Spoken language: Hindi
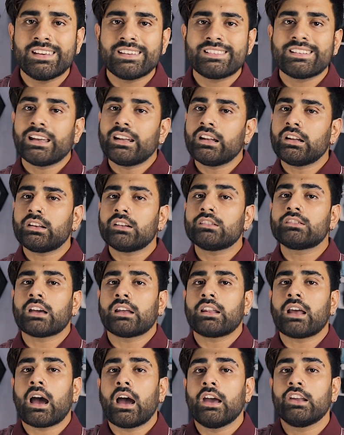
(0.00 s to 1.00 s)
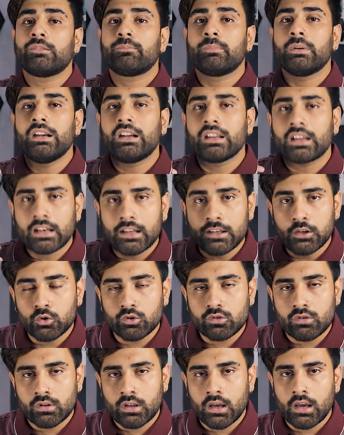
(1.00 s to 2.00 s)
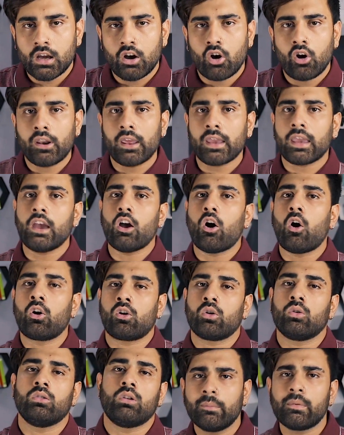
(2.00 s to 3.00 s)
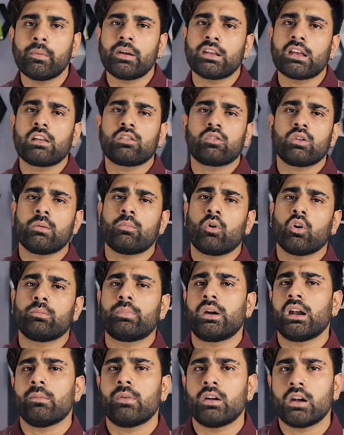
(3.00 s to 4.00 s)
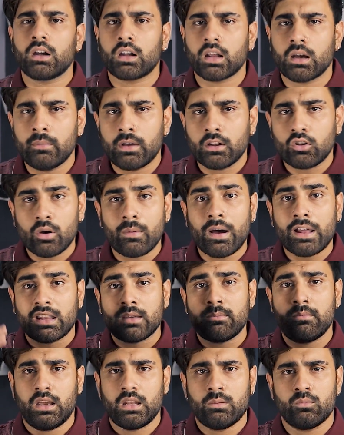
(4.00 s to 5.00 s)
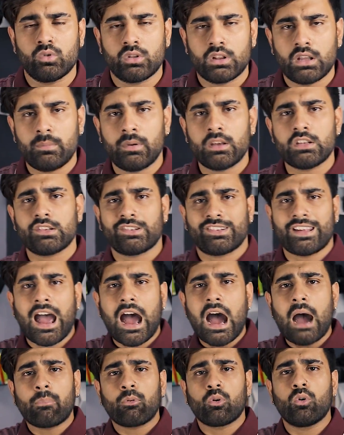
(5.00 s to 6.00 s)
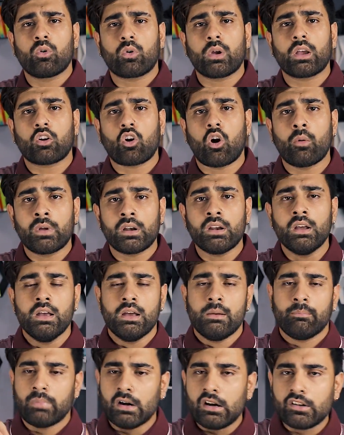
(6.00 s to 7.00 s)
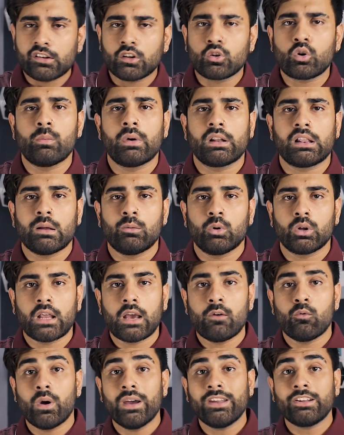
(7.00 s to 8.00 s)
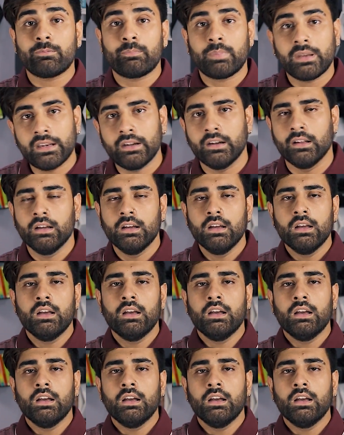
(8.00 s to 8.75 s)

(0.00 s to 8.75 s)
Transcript: ये ज्यादातर ज्यादा हाई स्पीड के लिए यूज होता है और एक है ऑटो अब में मैं जानता हूँ ये बहुत बड़े बड़े टर्म है तो अब आते हैं मेन मुद्दे पे जिससे आप लोगों को एक कॉमन पर्सन को मतलब होता है वो है स्पीड